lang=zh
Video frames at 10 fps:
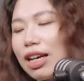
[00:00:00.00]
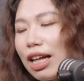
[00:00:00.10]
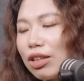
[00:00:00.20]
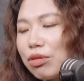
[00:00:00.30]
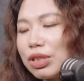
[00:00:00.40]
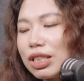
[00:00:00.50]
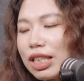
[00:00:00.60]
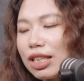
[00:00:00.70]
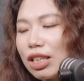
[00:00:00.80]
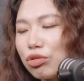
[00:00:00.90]
Hello，我是今
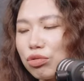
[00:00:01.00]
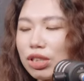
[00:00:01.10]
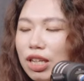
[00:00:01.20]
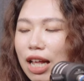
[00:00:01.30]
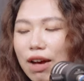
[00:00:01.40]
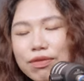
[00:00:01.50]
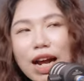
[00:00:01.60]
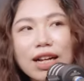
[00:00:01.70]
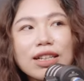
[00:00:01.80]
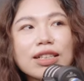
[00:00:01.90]
天的主持人阿
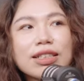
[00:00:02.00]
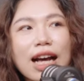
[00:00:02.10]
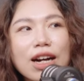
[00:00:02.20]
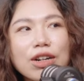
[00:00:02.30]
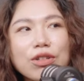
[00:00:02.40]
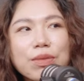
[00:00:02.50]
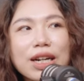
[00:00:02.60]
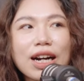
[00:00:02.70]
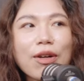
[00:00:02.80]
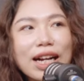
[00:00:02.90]
Fra，然后我们
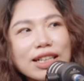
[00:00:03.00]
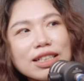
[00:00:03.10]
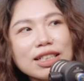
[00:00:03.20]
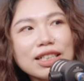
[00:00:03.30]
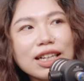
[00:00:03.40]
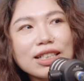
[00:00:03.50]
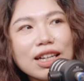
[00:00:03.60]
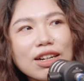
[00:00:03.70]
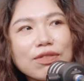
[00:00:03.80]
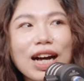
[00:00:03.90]
很欢迎今天
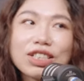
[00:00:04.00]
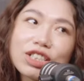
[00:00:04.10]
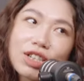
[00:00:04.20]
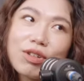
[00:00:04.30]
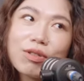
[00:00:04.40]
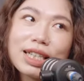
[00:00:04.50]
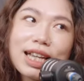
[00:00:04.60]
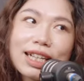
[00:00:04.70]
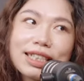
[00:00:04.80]
的法式生活观察